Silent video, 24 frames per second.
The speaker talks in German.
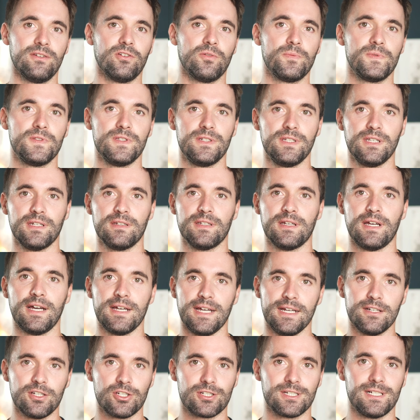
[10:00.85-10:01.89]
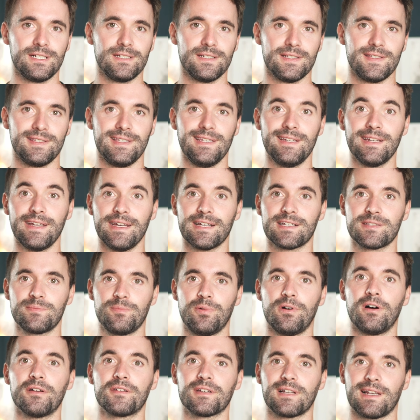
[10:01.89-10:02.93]
in Obsidian einstellen, dass jeder
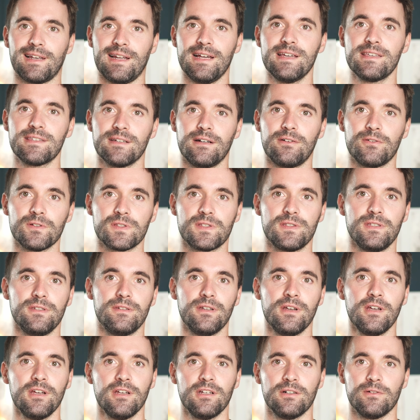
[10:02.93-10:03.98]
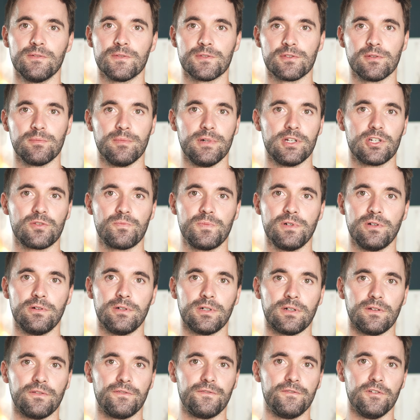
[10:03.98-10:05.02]
Export gleich aussieht und zum Beispiel
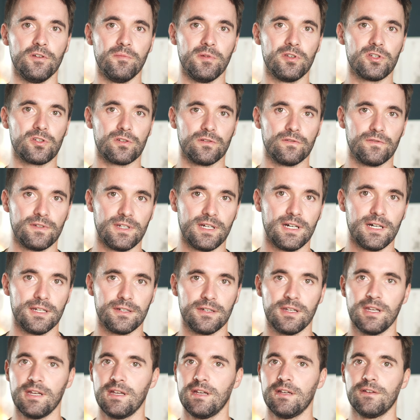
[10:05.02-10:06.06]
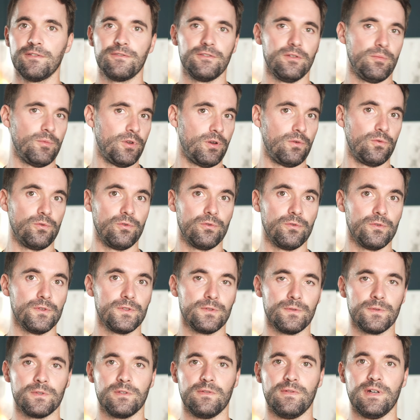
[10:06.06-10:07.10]
eure Firmenschriftart,
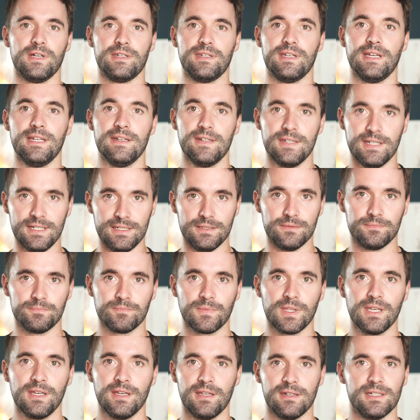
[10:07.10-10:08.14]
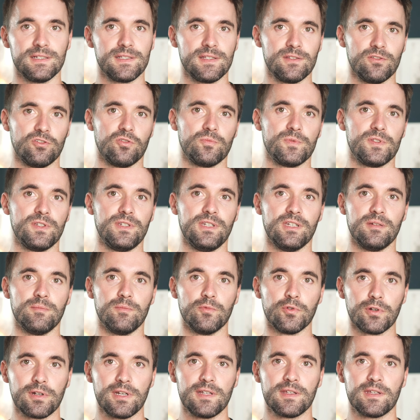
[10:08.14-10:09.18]
Firmenlogos und so weiter enthält. Das ist in Obsidian
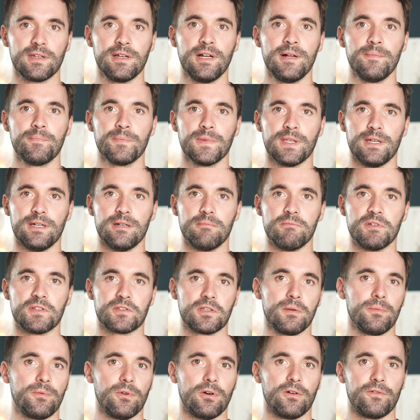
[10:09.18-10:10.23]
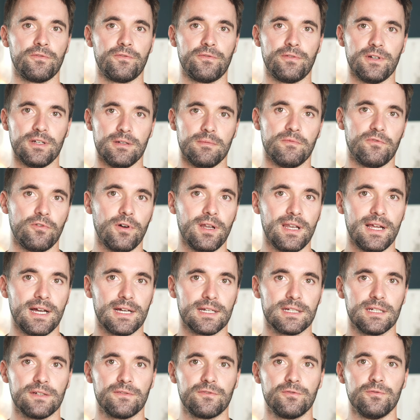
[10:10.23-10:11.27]
möglich. Ähm, es gibt auch ähm,
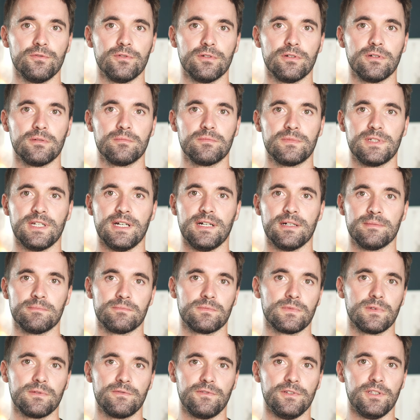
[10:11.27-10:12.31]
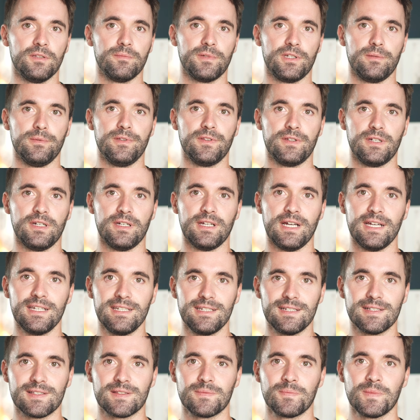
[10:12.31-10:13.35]
Vorlagen dafür, da findet man im Internet
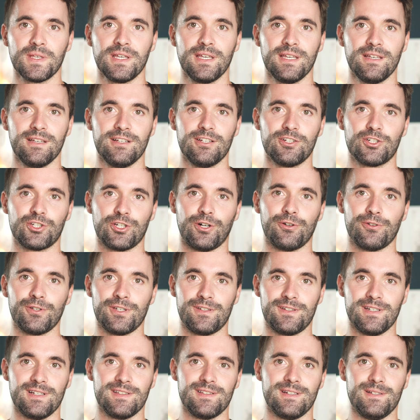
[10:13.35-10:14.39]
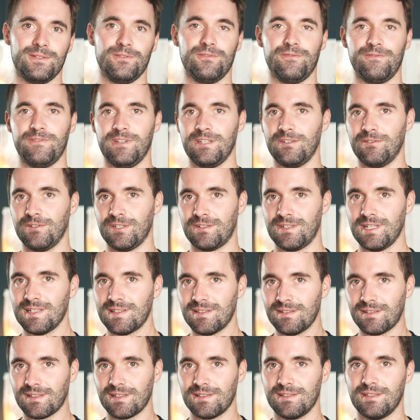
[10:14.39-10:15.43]
einiges. Schaut euch das, also wenn euch
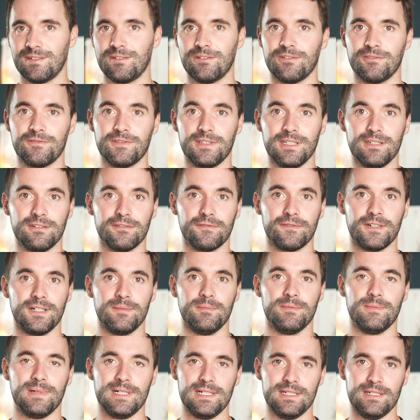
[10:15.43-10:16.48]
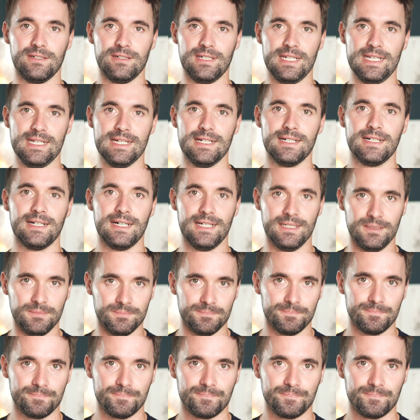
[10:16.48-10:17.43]
das interessiert, auf jeden Fall mal näher an.